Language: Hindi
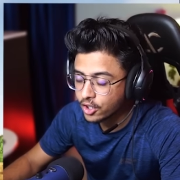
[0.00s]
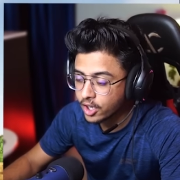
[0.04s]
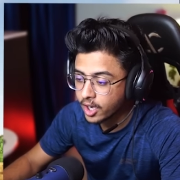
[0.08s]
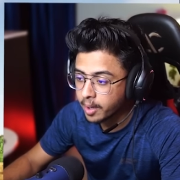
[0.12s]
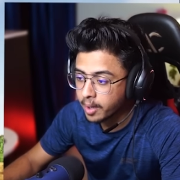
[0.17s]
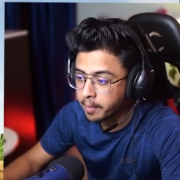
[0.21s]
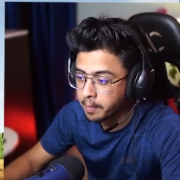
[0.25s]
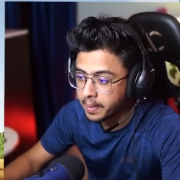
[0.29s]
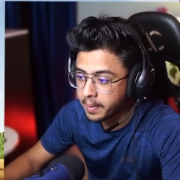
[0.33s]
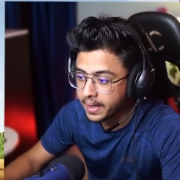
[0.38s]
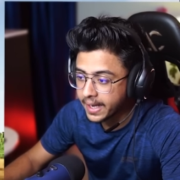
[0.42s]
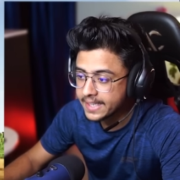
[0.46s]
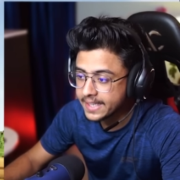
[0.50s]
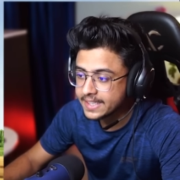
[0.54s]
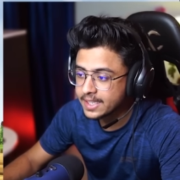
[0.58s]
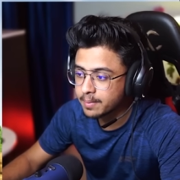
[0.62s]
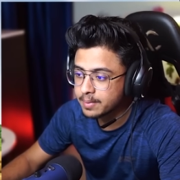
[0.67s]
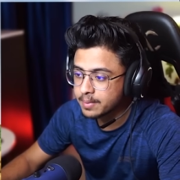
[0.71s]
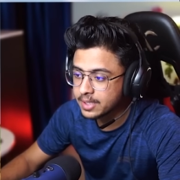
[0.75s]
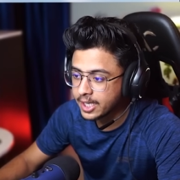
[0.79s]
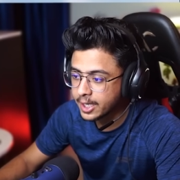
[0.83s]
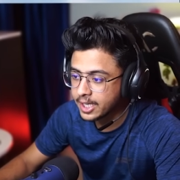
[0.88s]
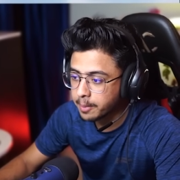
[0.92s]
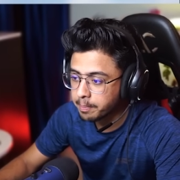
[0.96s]
क्यों ना हम
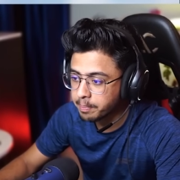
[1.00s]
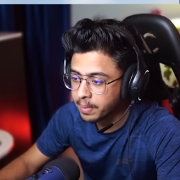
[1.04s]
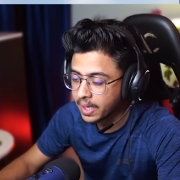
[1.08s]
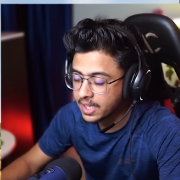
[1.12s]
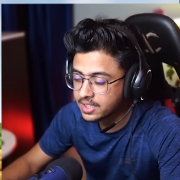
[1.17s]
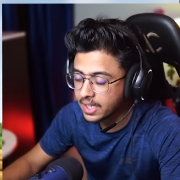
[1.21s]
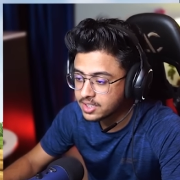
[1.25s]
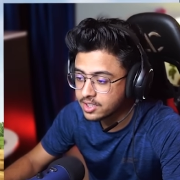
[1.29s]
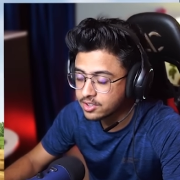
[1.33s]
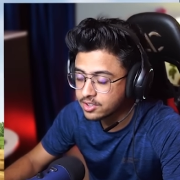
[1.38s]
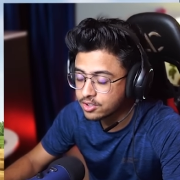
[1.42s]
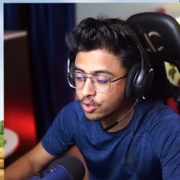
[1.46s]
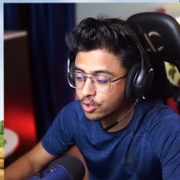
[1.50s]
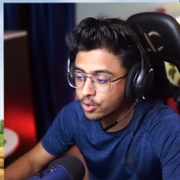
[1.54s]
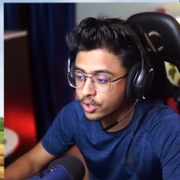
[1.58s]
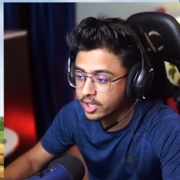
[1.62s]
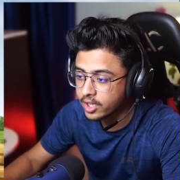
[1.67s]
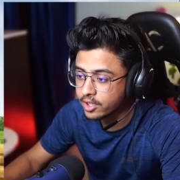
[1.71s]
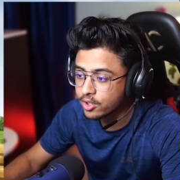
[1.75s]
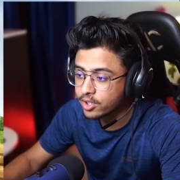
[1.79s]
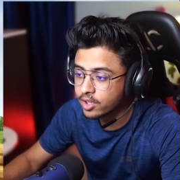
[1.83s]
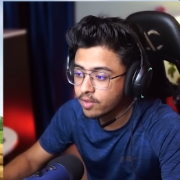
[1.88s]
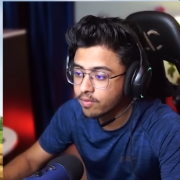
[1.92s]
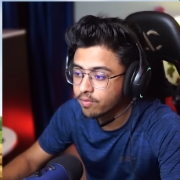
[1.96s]
नेदर में जाके बेस्ट चांस
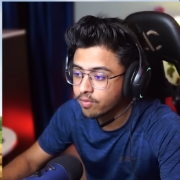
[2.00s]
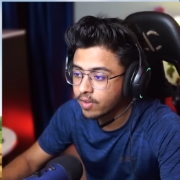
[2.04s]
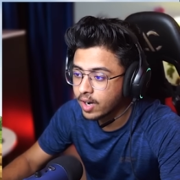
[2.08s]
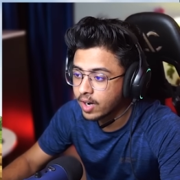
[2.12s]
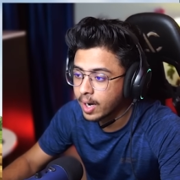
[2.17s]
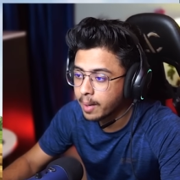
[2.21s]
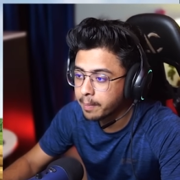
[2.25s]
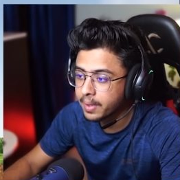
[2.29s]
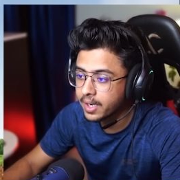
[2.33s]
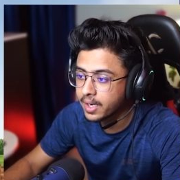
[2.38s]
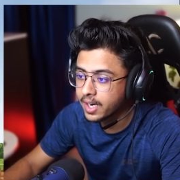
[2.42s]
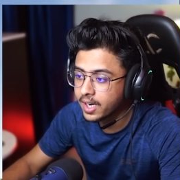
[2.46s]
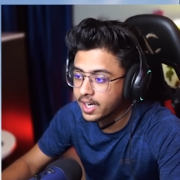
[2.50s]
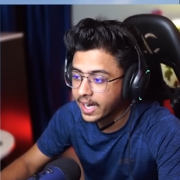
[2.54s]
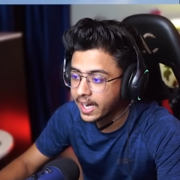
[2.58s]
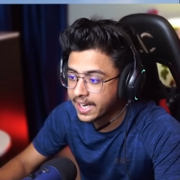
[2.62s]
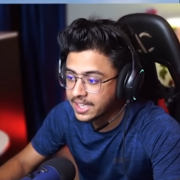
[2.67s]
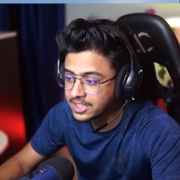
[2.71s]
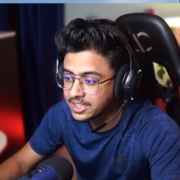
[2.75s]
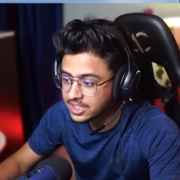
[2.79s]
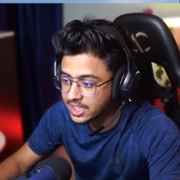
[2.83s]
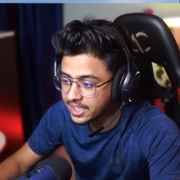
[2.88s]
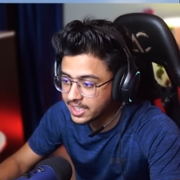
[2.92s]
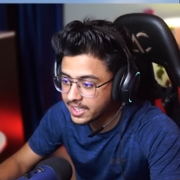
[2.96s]
लूटे क्योंकि वहां पे ना
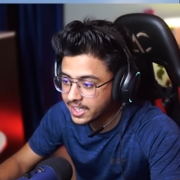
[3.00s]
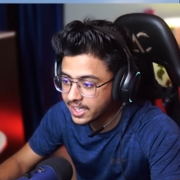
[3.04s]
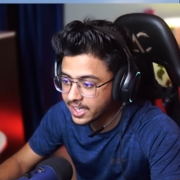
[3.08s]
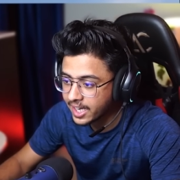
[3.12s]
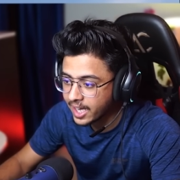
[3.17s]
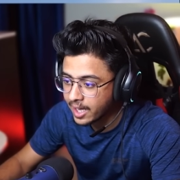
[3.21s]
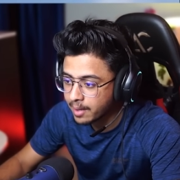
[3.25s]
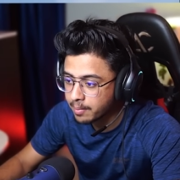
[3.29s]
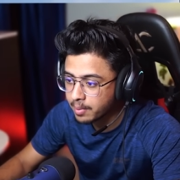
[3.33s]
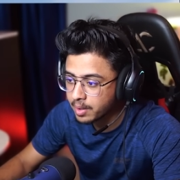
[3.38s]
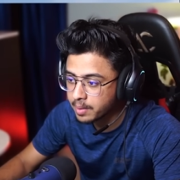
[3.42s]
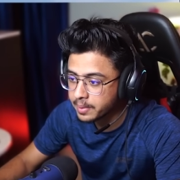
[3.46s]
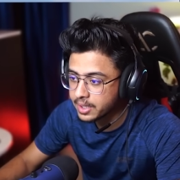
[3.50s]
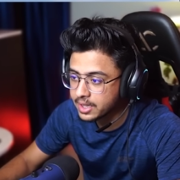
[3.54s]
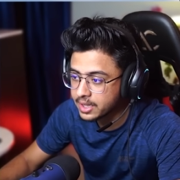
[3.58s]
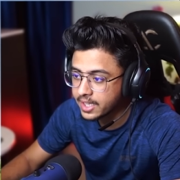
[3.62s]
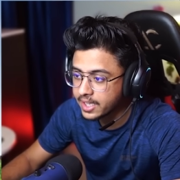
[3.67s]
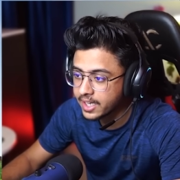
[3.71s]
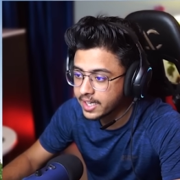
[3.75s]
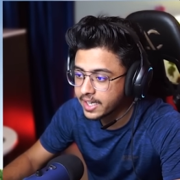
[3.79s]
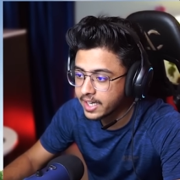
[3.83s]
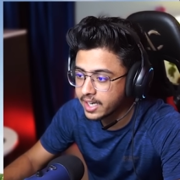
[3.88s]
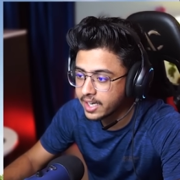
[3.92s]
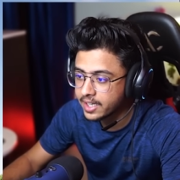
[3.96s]
एंचेंटेड आर्मर
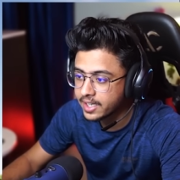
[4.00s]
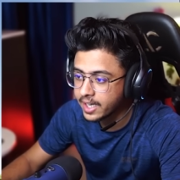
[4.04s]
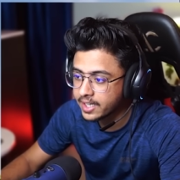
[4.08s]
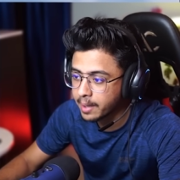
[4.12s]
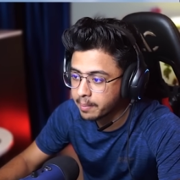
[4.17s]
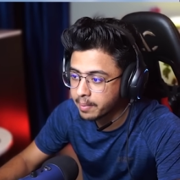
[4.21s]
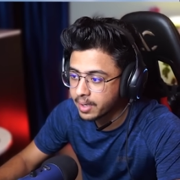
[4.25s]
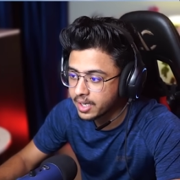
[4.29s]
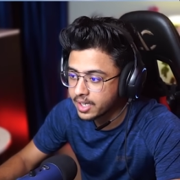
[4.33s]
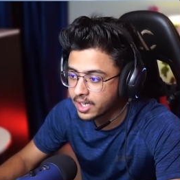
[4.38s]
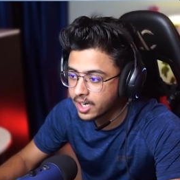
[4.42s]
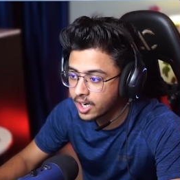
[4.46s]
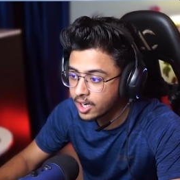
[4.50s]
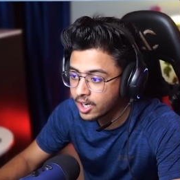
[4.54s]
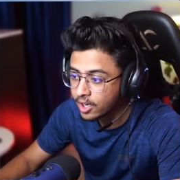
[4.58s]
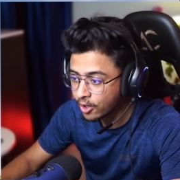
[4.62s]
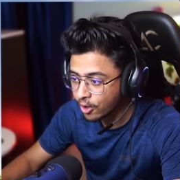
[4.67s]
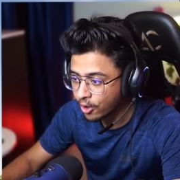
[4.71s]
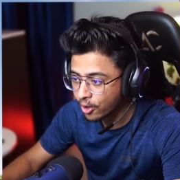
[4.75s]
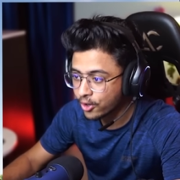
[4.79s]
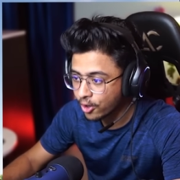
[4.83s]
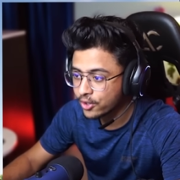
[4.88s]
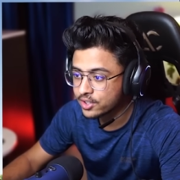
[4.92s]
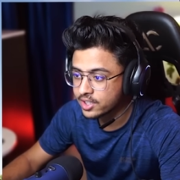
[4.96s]
मिलता है डायमंड का
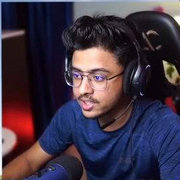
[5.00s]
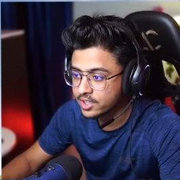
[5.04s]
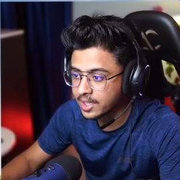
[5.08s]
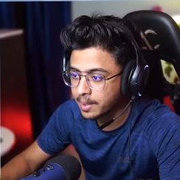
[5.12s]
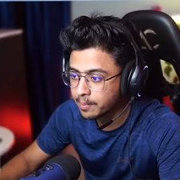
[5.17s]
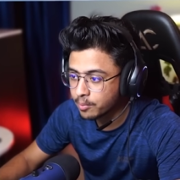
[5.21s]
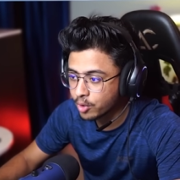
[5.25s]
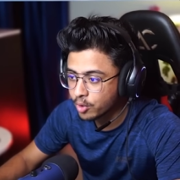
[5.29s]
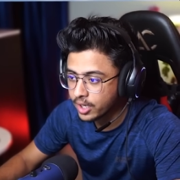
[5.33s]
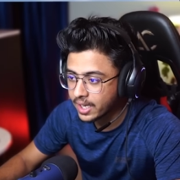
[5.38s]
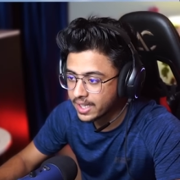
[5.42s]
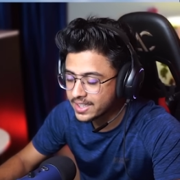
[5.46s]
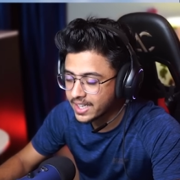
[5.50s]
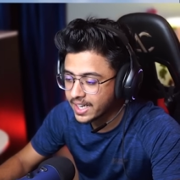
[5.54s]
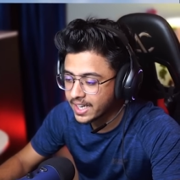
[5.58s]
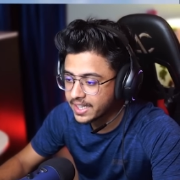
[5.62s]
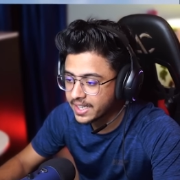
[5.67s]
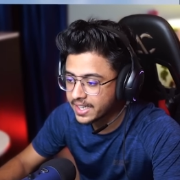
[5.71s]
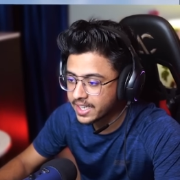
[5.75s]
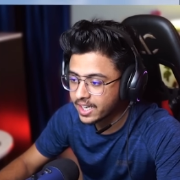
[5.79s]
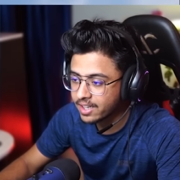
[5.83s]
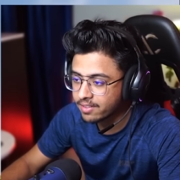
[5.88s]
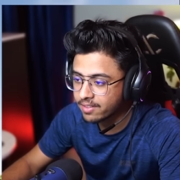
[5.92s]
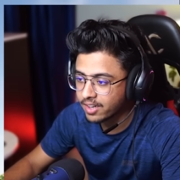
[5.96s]
और हो सकता है हमको नेदर
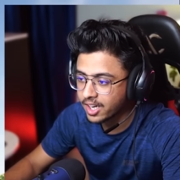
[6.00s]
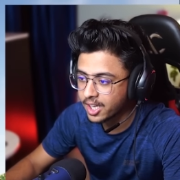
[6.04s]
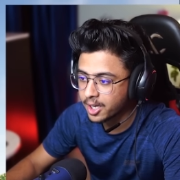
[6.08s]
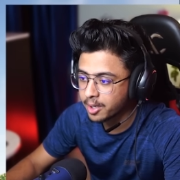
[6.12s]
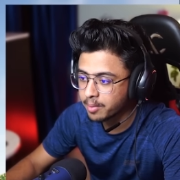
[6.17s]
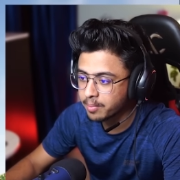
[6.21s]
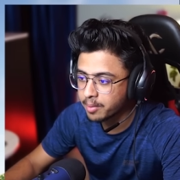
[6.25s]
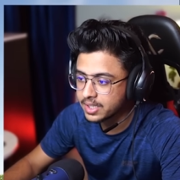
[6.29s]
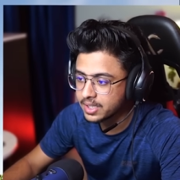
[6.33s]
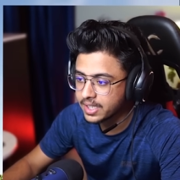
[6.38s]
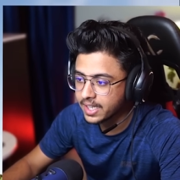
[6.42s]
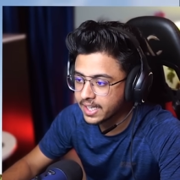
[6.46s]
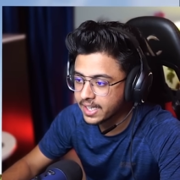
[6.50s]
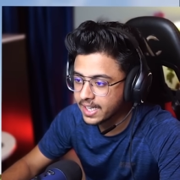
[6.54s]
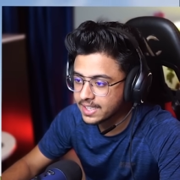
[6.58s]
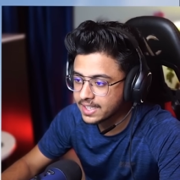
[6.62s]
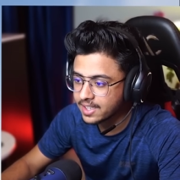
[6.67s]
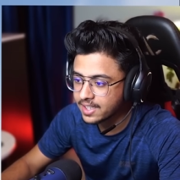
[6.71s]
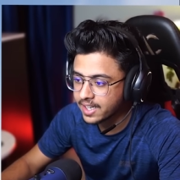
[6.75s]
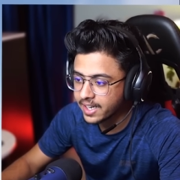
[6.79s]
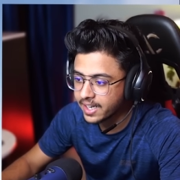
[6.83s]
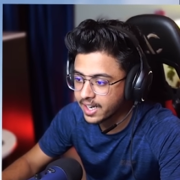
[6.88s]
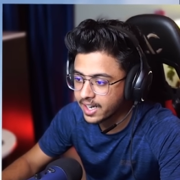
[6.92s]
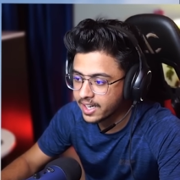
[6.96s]
राइटिंग वगैरह मिल जाए
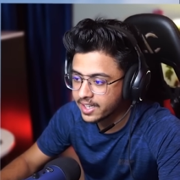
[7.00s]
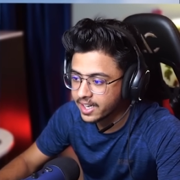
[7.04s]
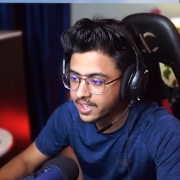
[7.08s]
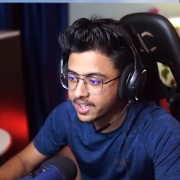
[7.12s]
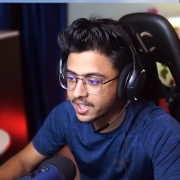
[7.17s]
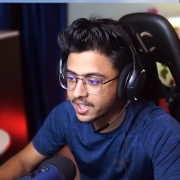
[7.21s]
कैसा रहेगा